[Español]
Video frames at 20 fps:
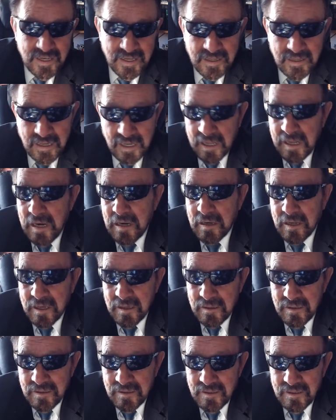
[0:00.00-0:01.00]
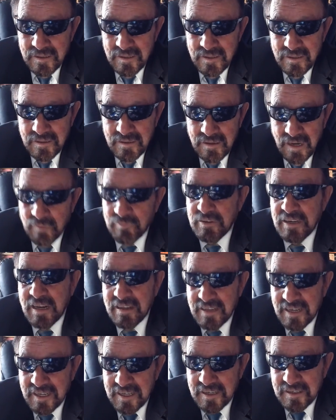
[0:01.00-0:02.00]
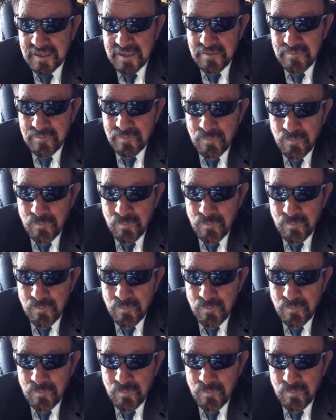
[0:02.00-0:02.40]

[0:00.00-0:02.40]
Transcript: que Hitler al final de la guerra.